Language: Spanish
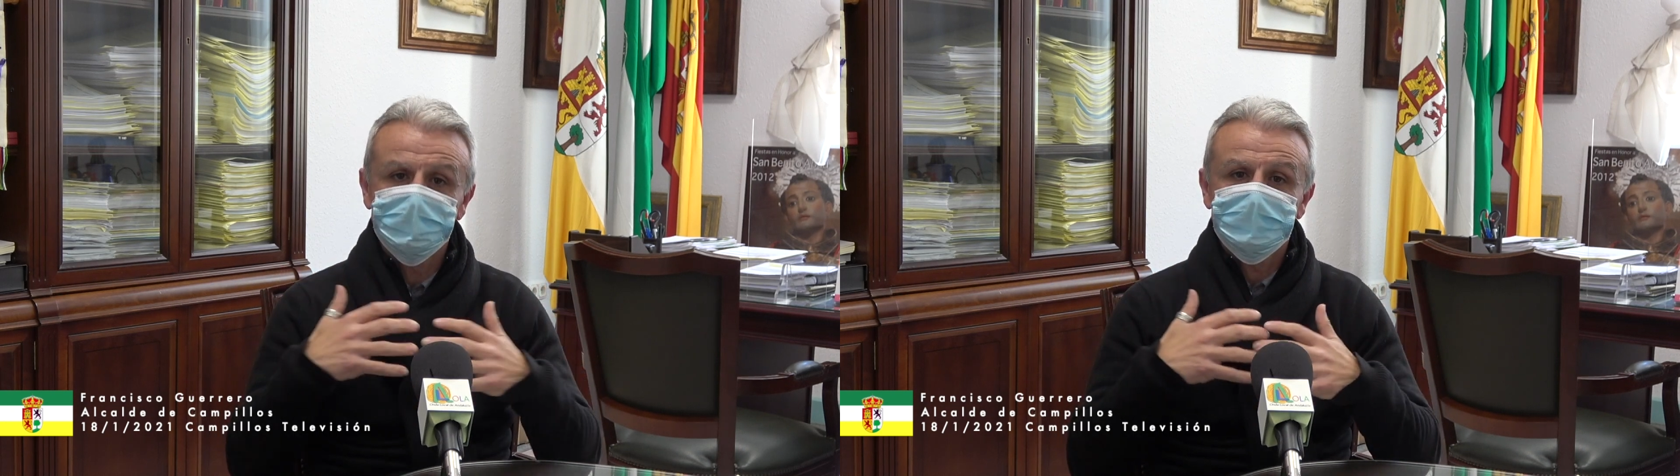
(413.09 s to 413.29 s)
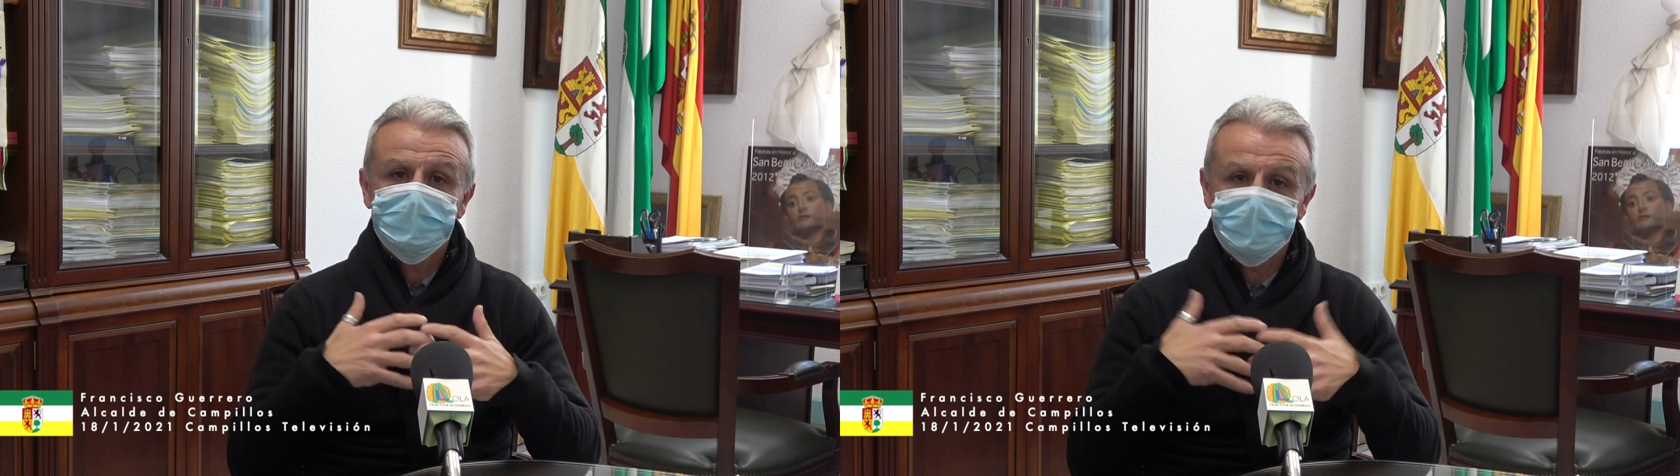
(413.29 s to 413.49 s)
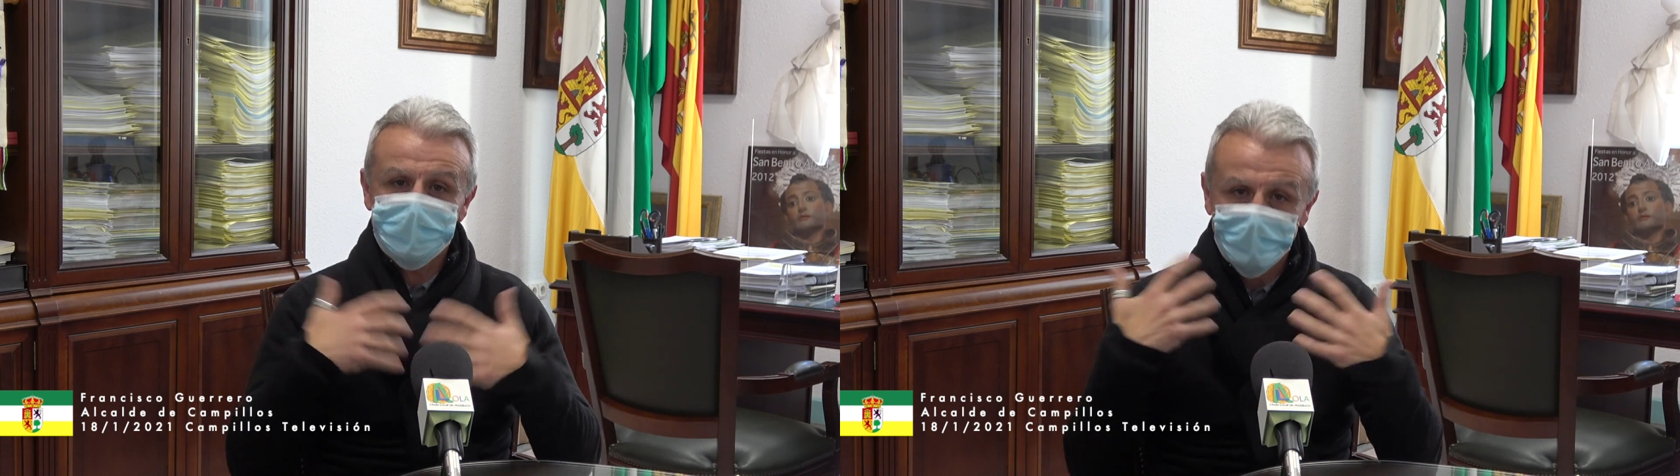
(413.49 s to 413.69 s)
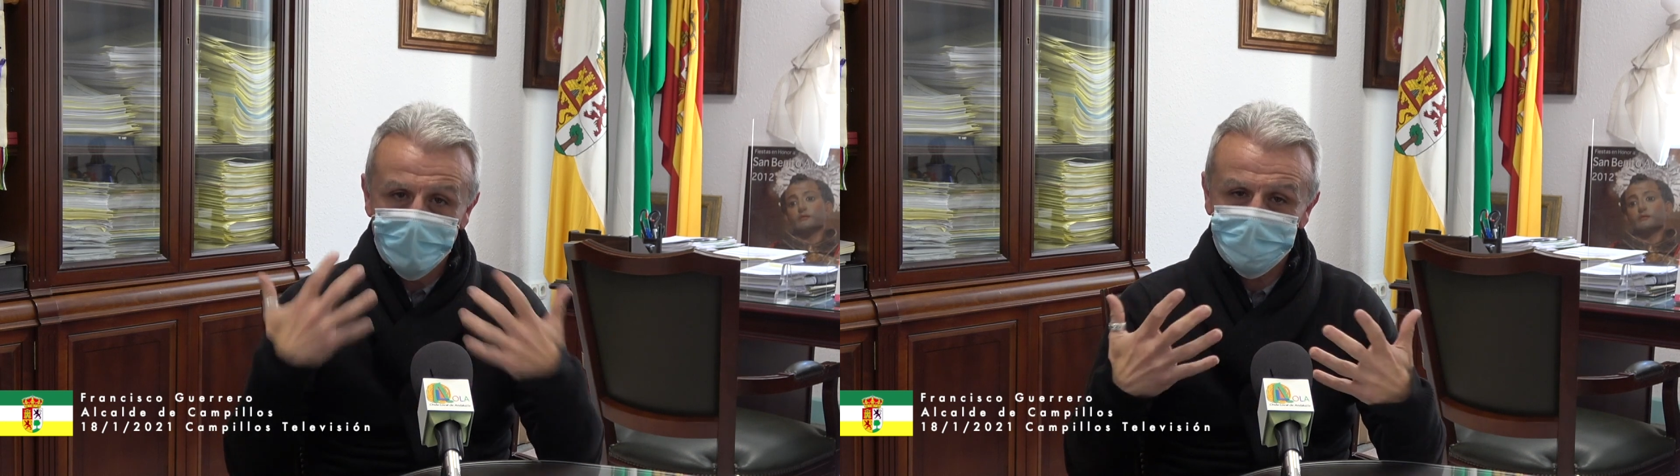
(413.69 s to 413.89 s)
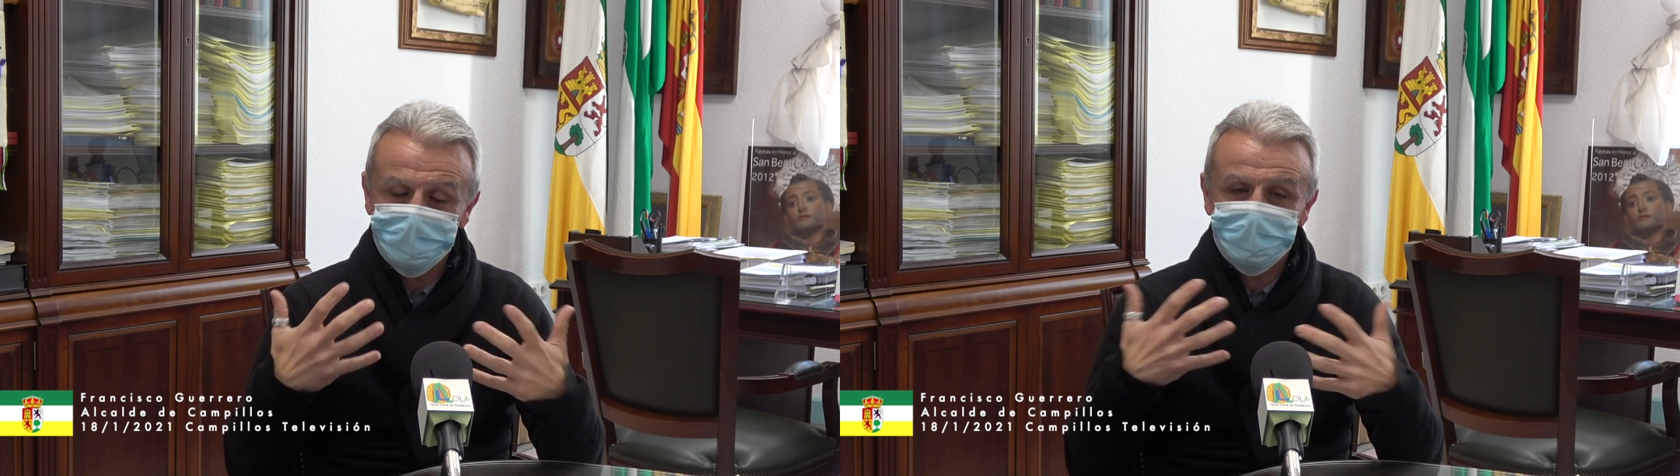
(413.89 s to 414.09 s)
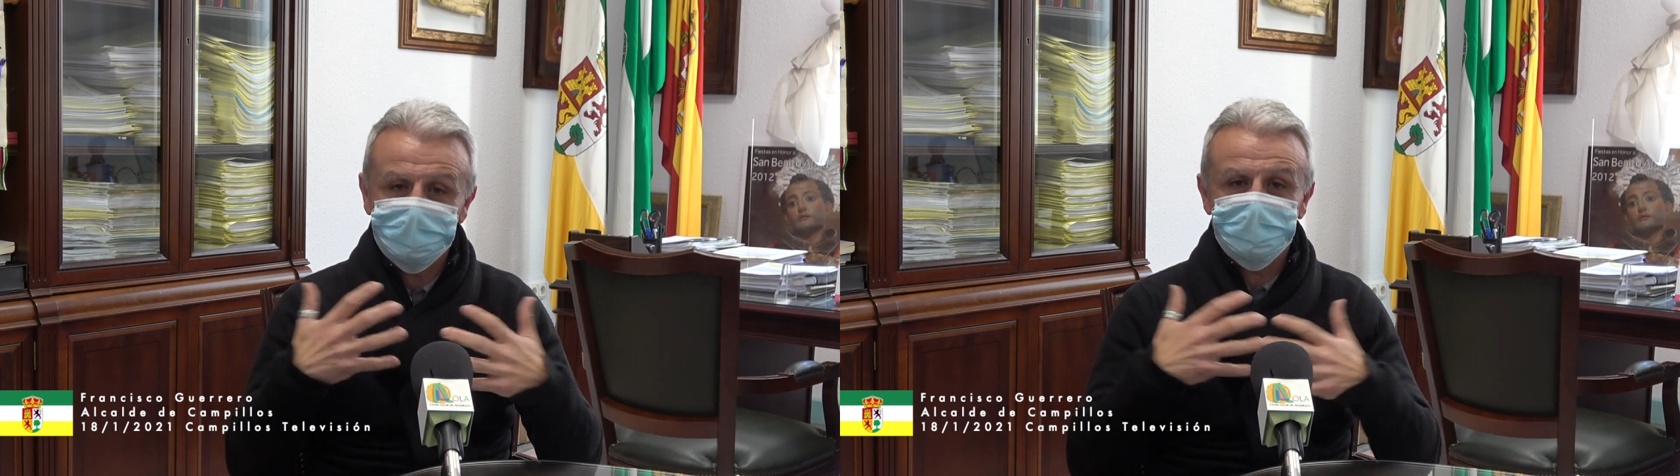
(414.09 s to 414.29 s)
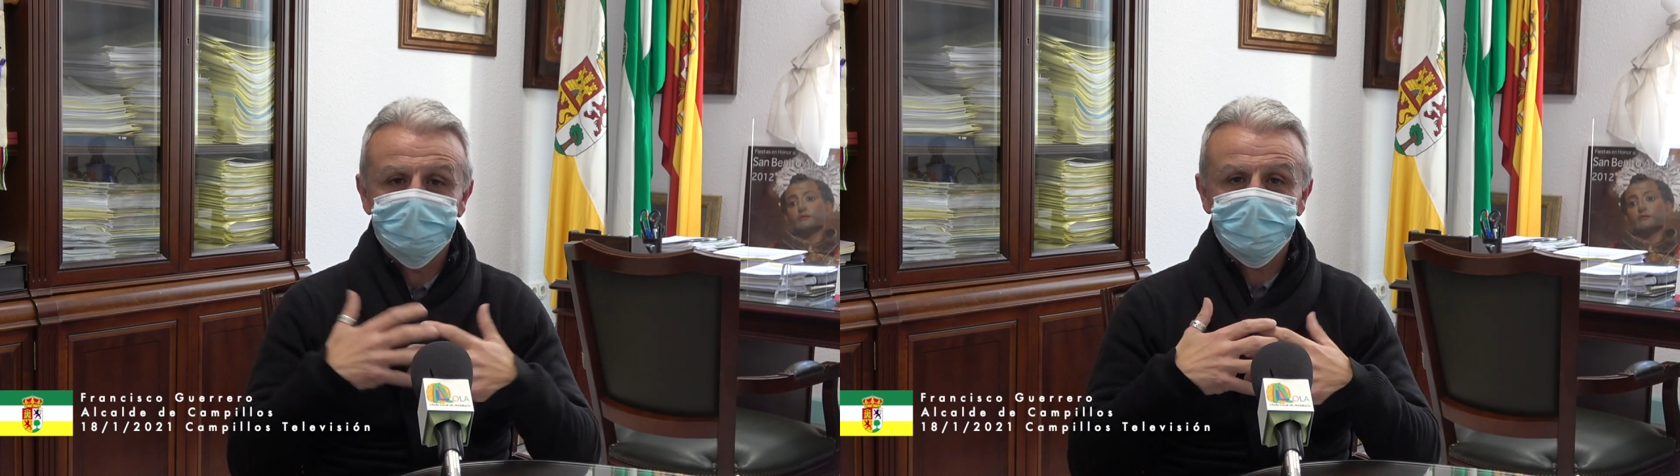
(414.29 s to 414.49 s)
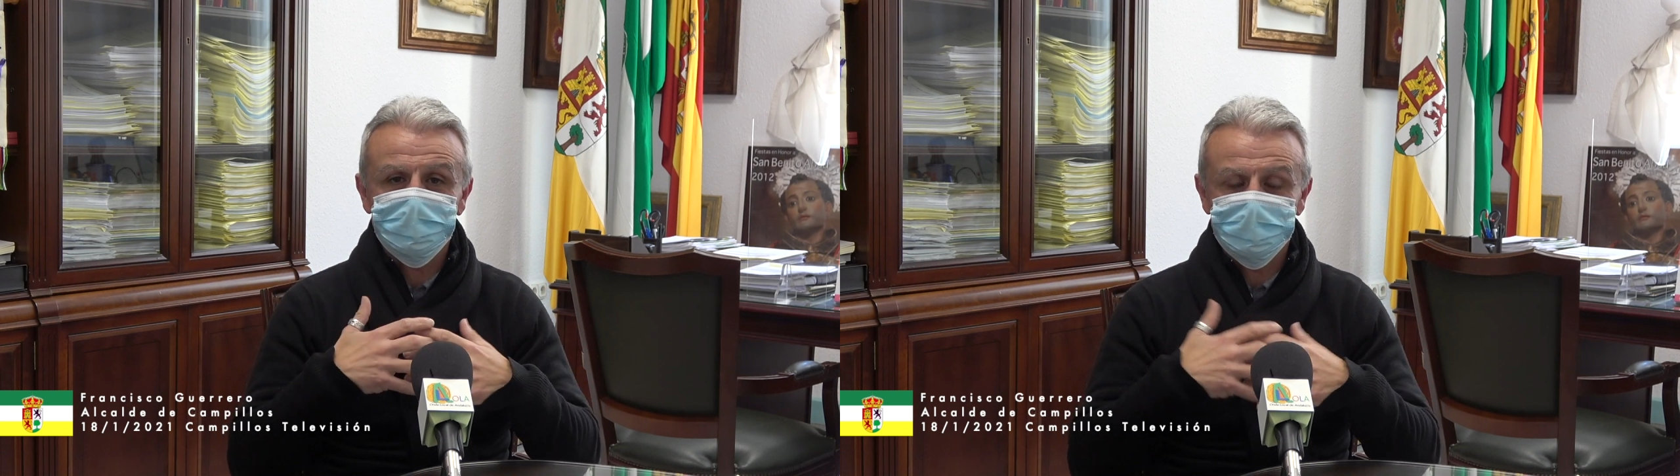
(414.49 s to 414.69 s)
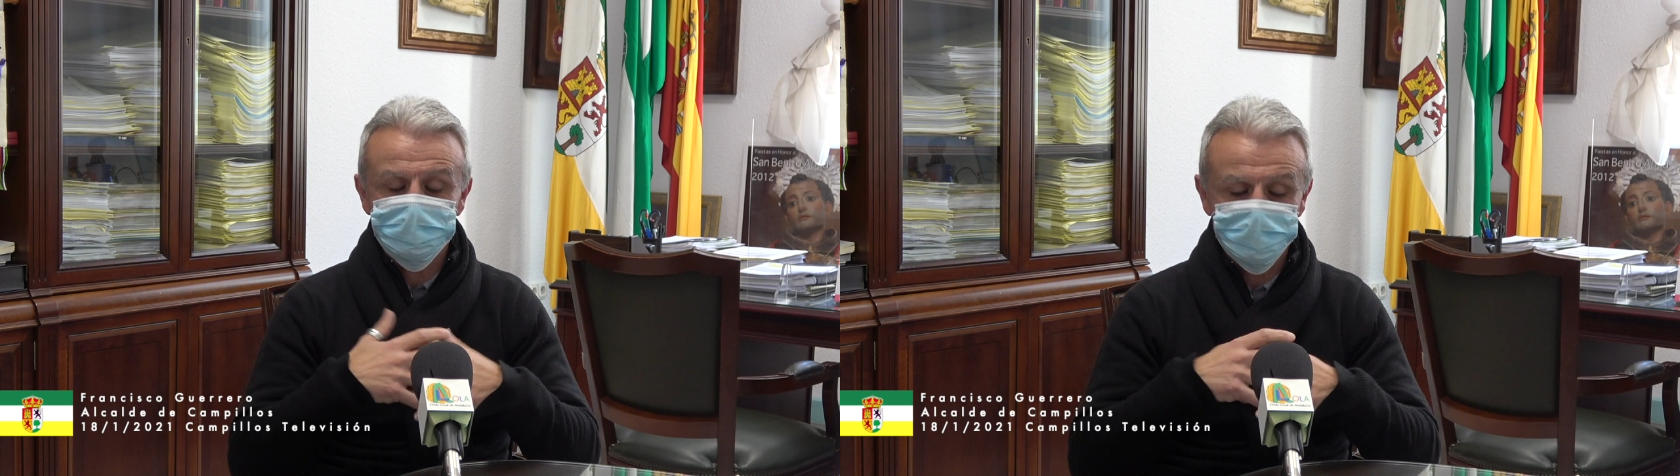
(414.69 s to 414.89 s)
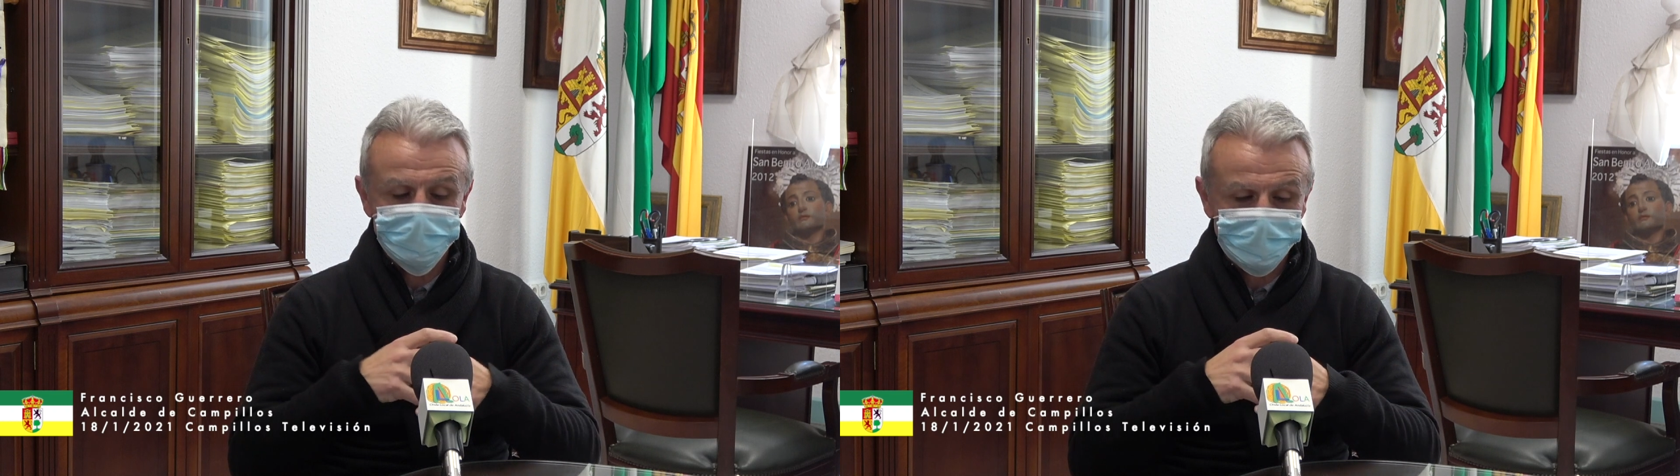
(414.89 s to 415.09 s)
y en la guarda de las medidas de
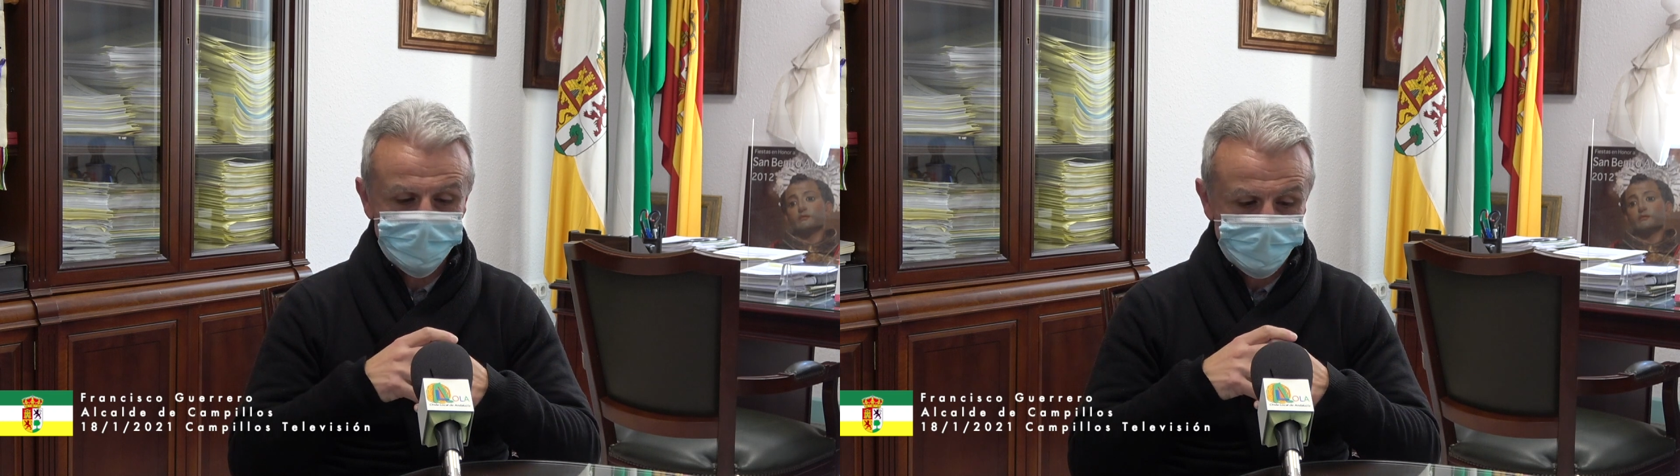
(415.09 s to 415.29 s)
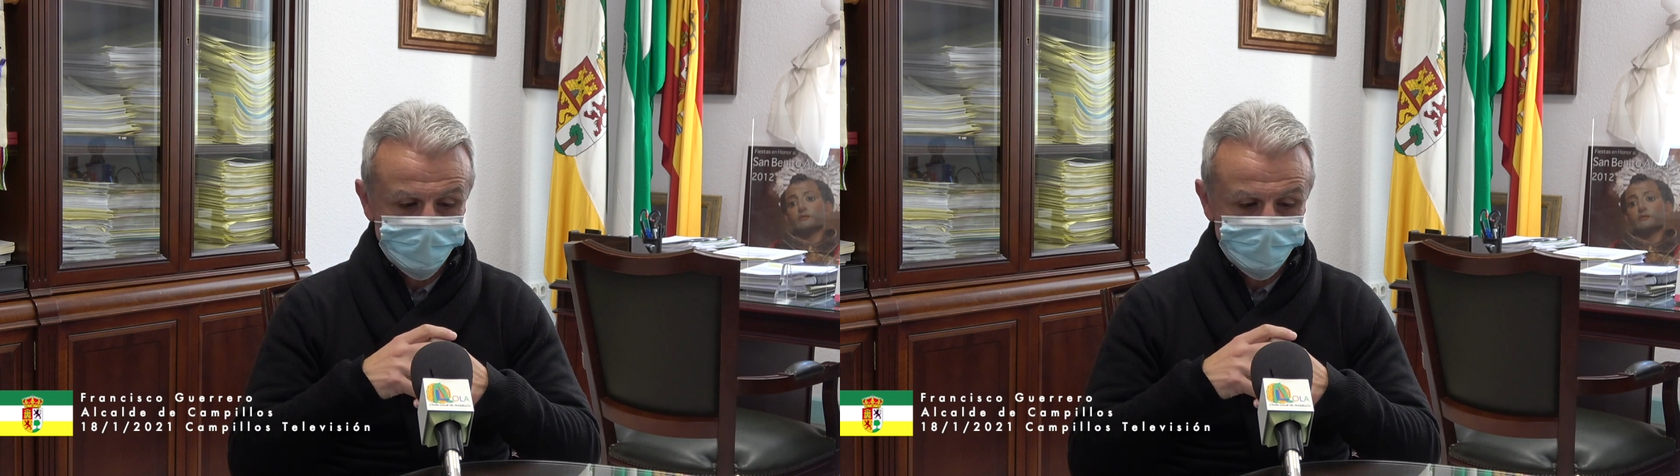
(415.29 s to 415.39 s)
seguridad,